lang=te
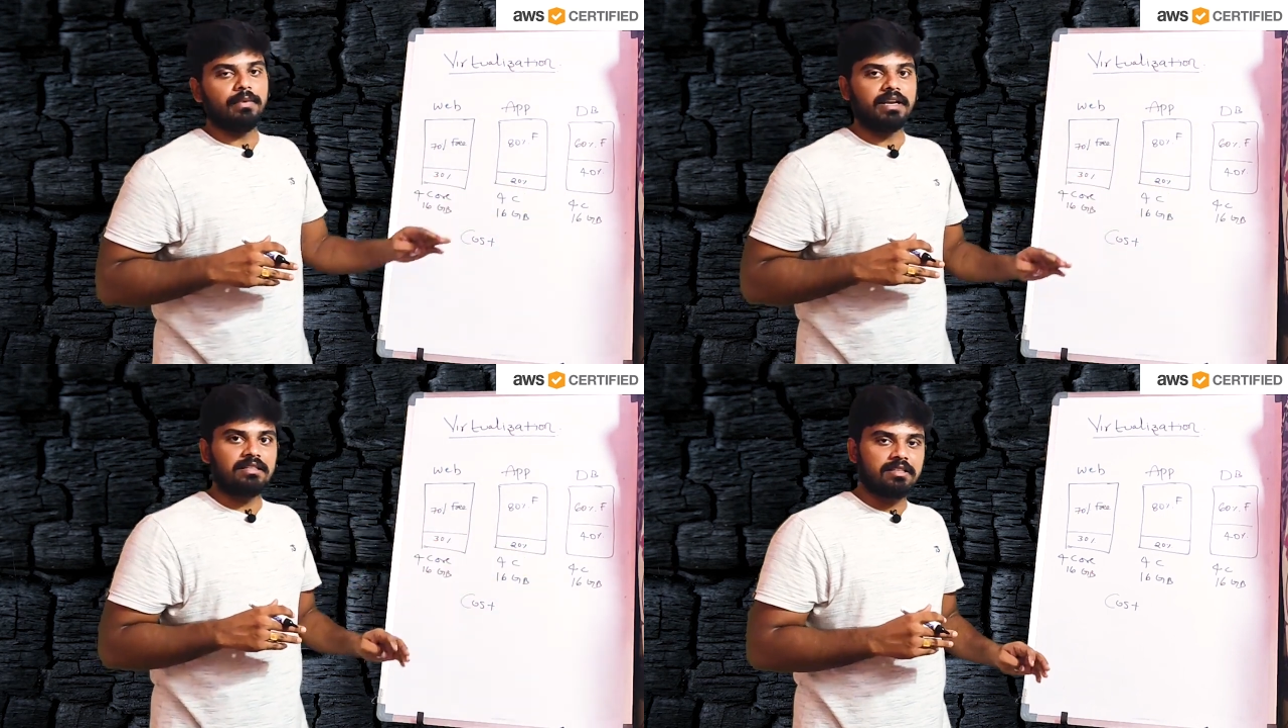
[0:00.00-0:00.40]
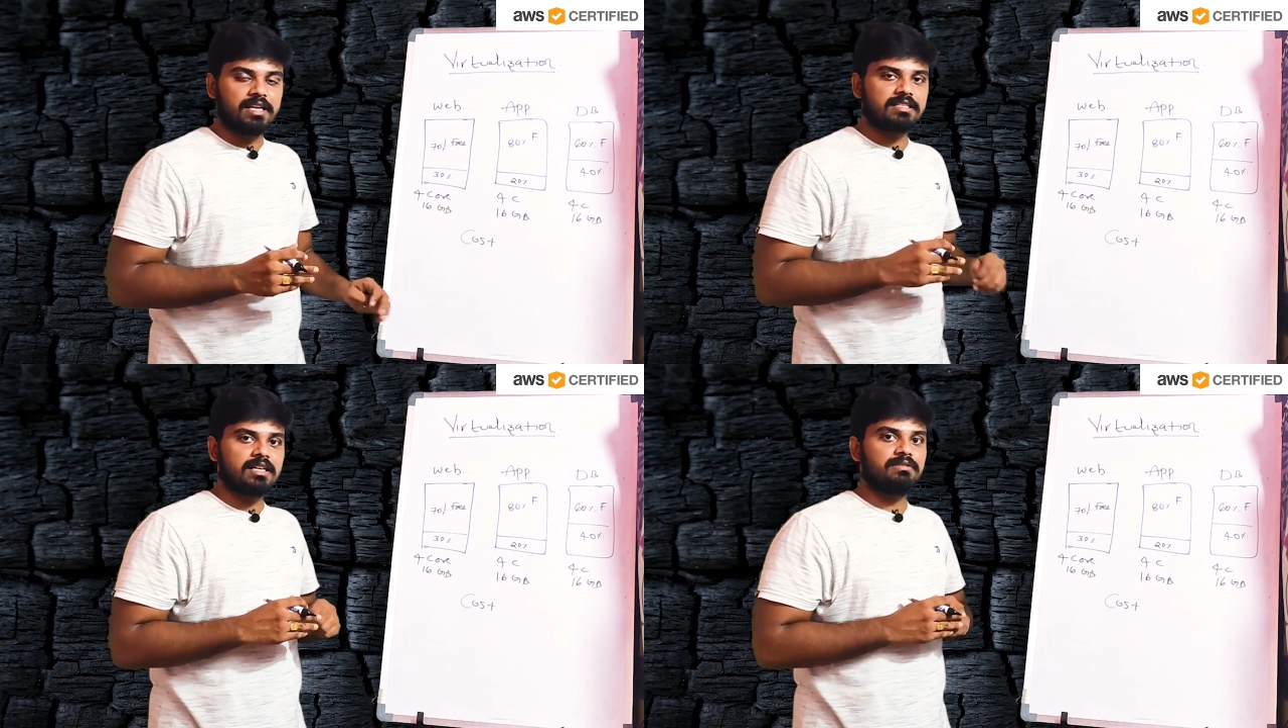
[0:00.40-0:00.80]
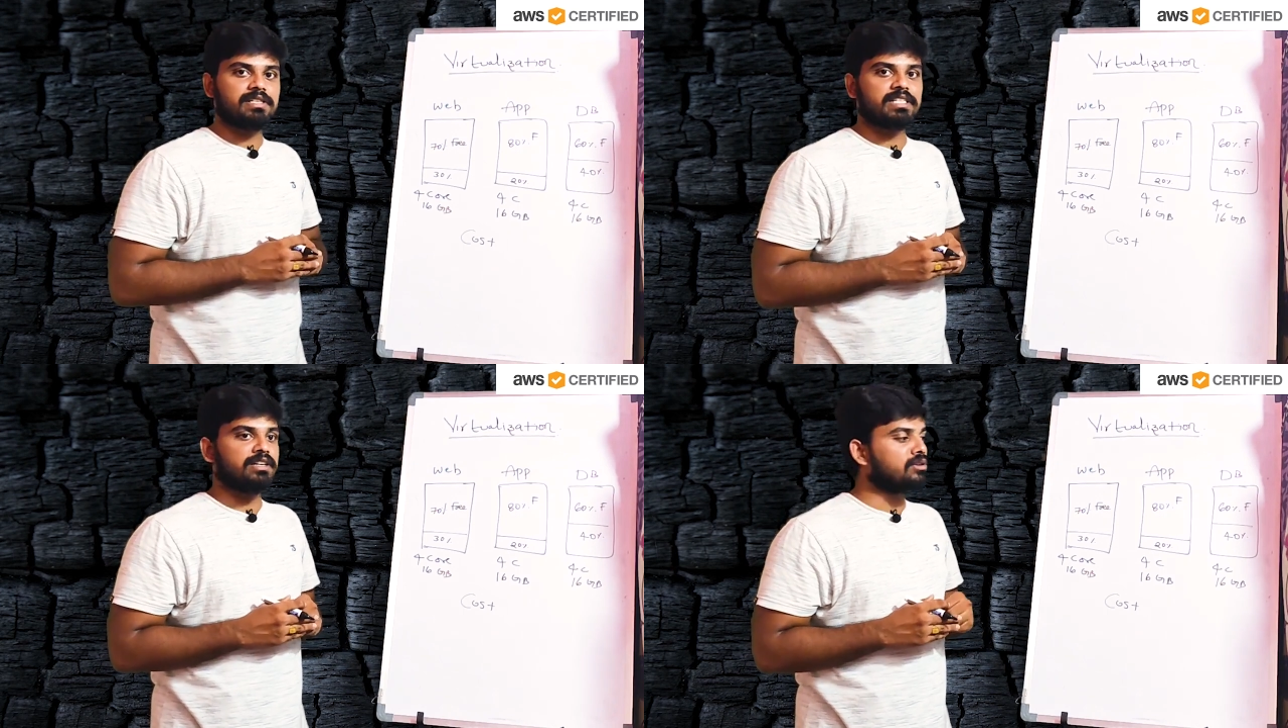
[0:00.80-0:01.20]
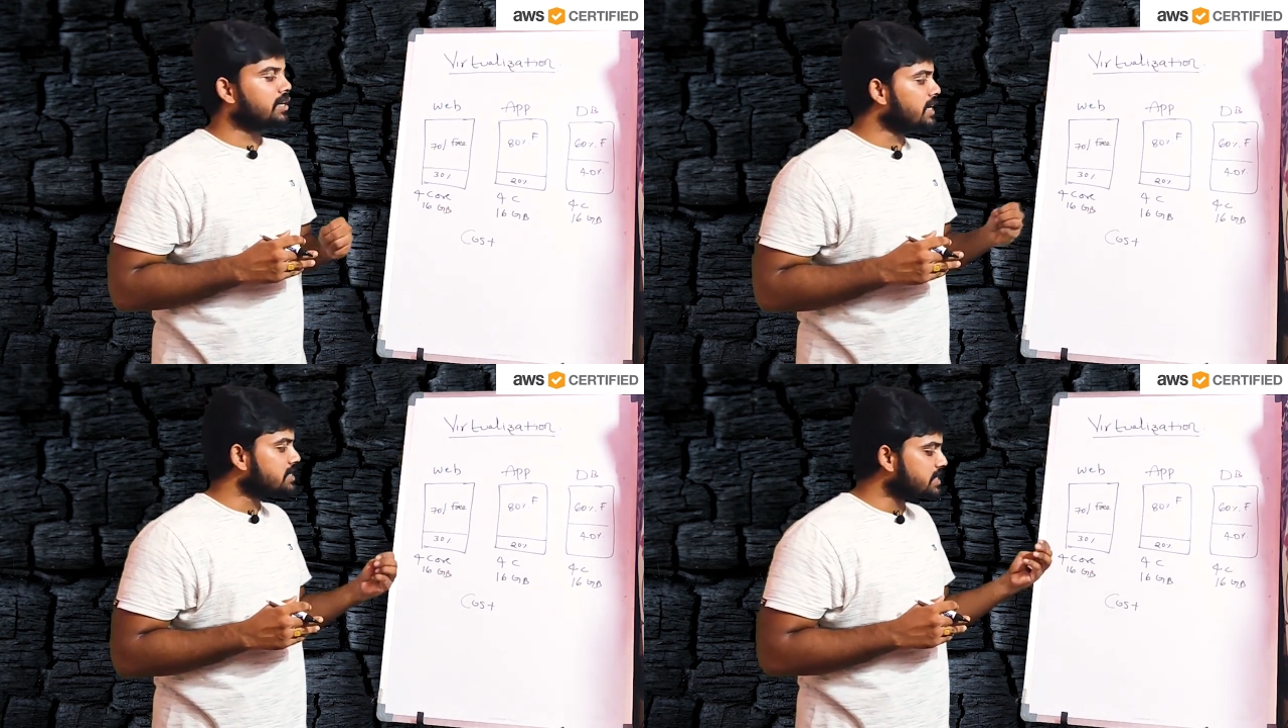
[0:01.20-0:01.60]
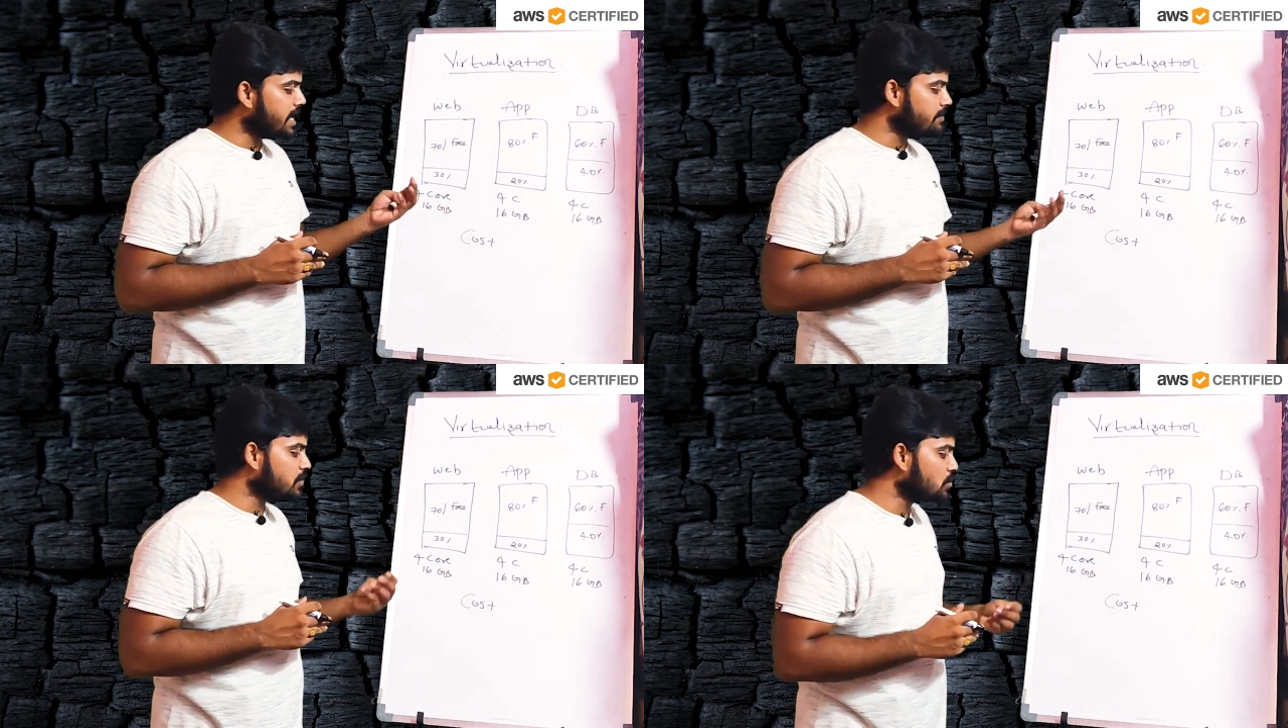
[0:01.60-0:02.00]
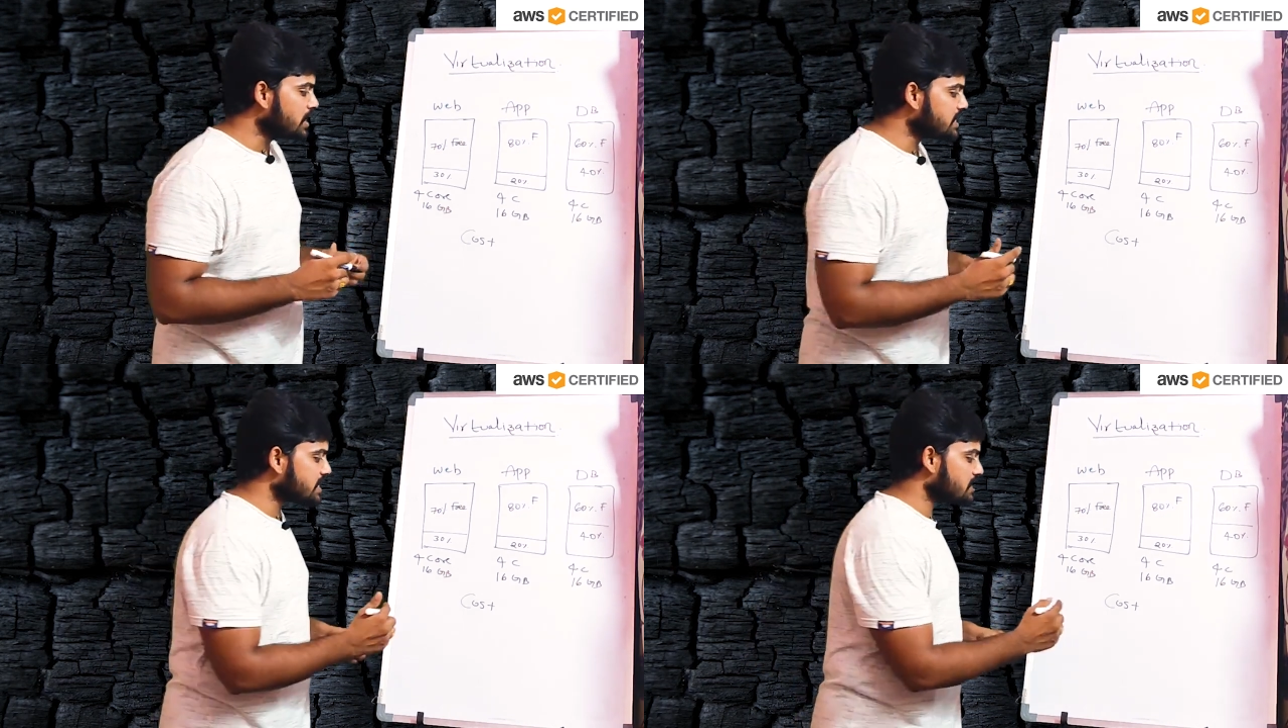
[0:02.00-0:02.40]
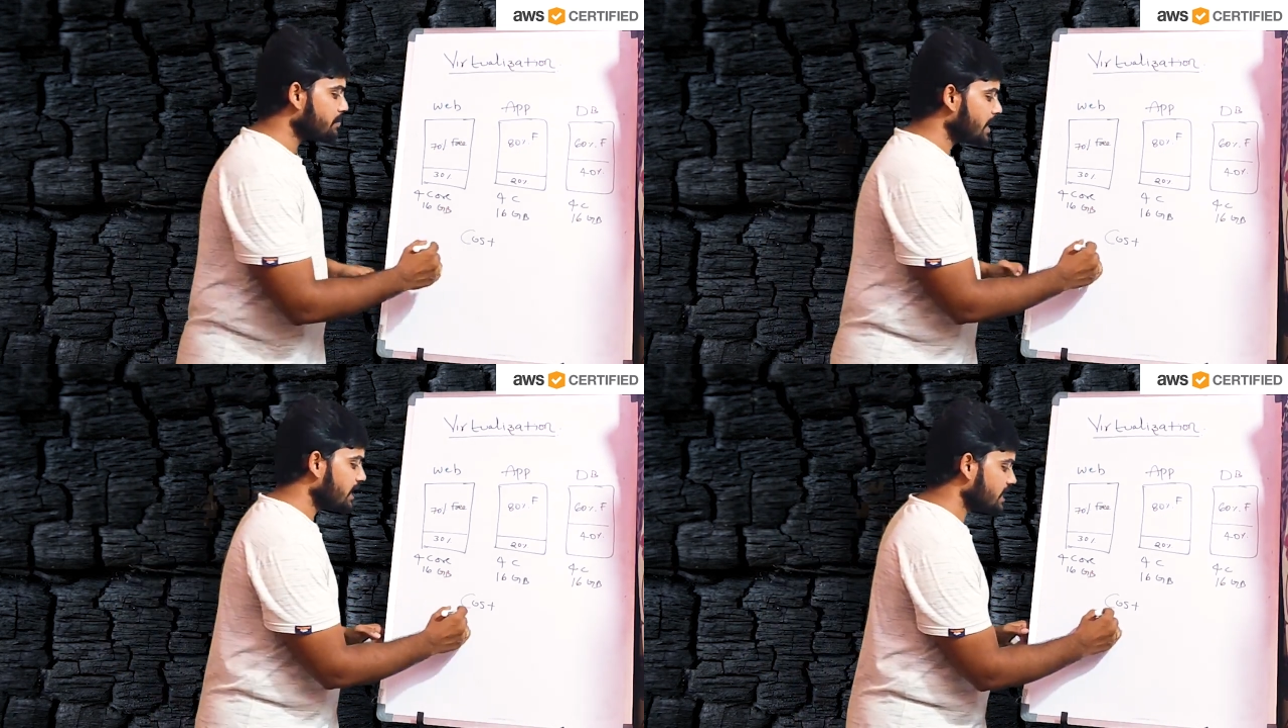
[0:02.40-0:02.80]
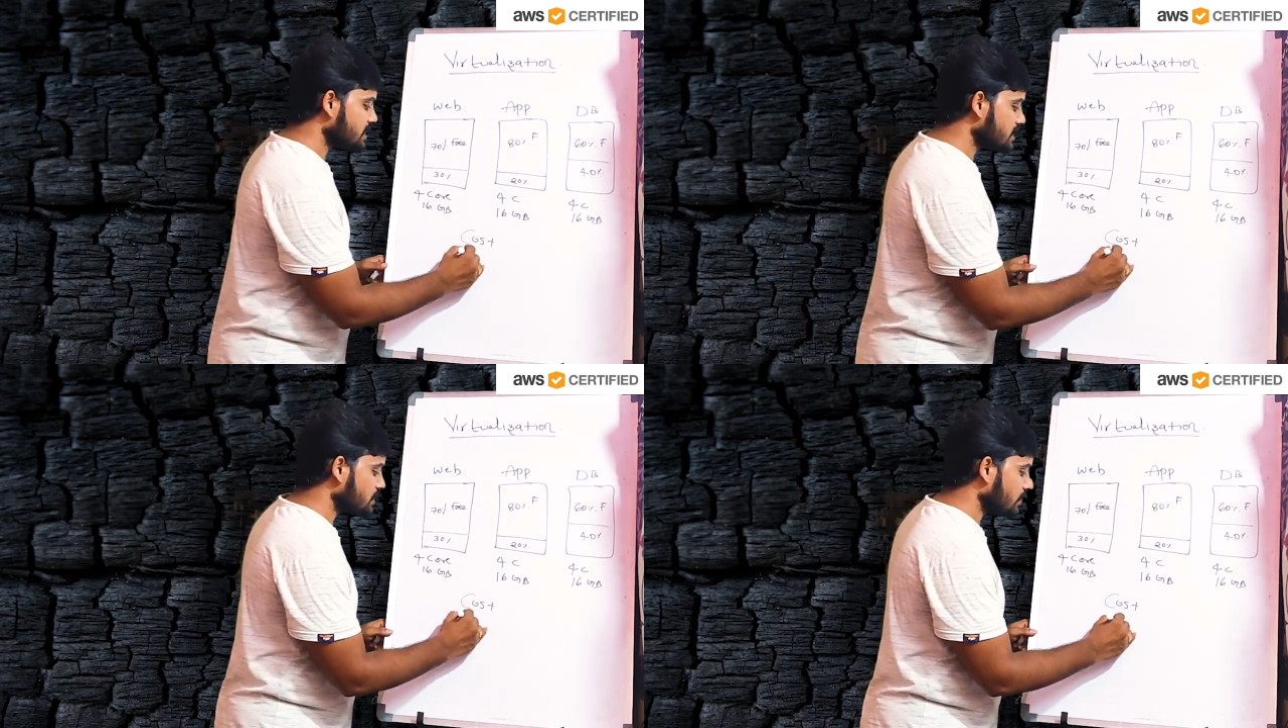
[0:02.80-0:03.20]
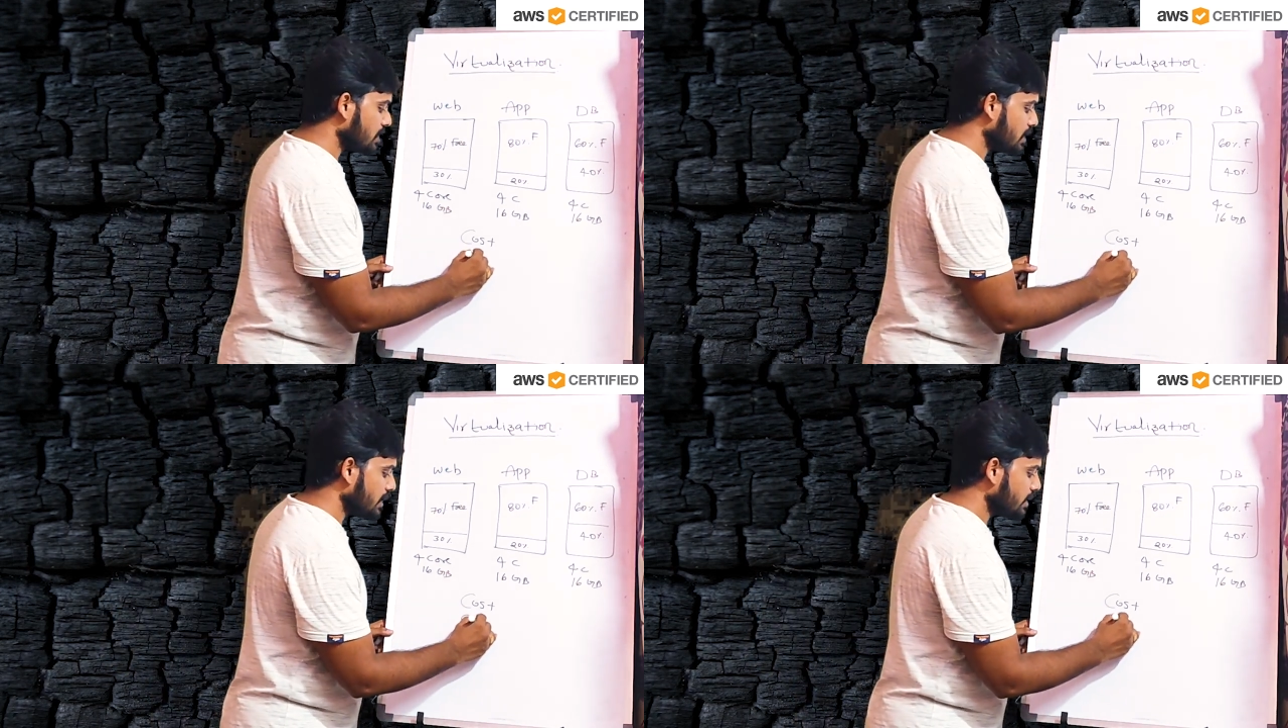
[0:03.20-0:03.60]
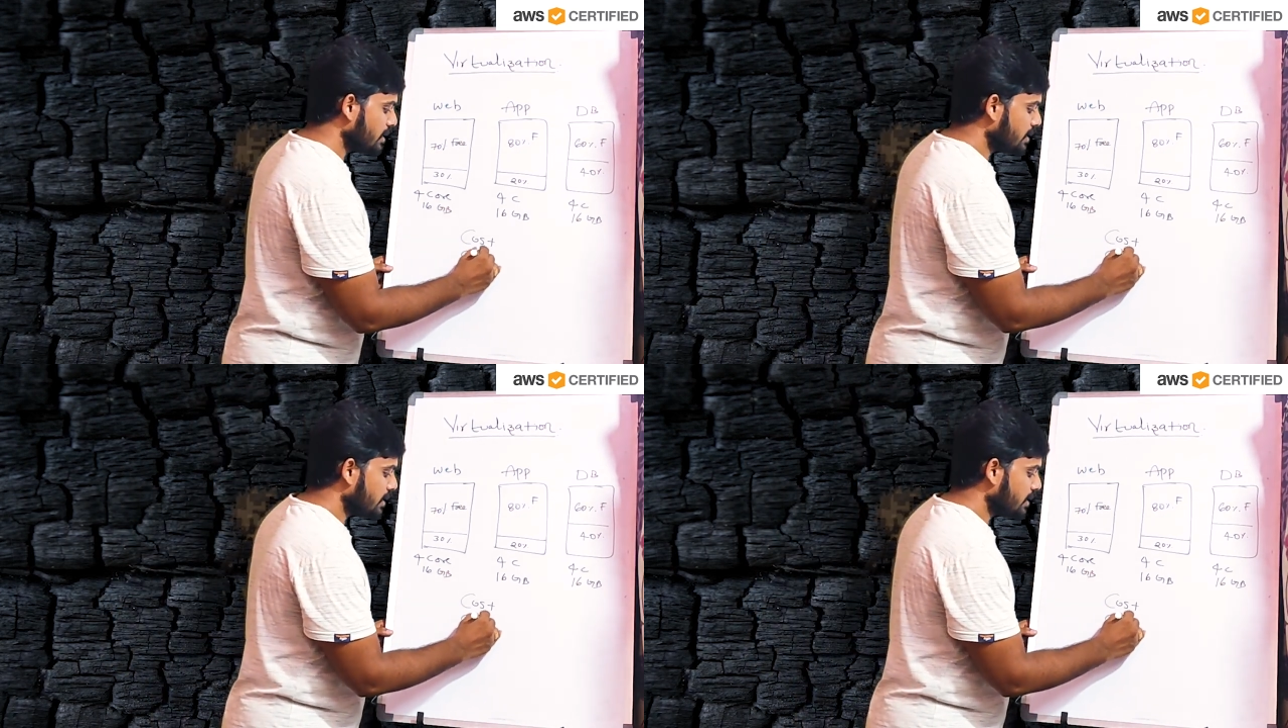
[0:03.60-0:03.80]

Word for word: మరి త్రీ సర్వర్స్కి కూడా నేను సేమ్ కూలింగ్ సిస్టమ్ మెయింటైన్ చేసుకోవాలి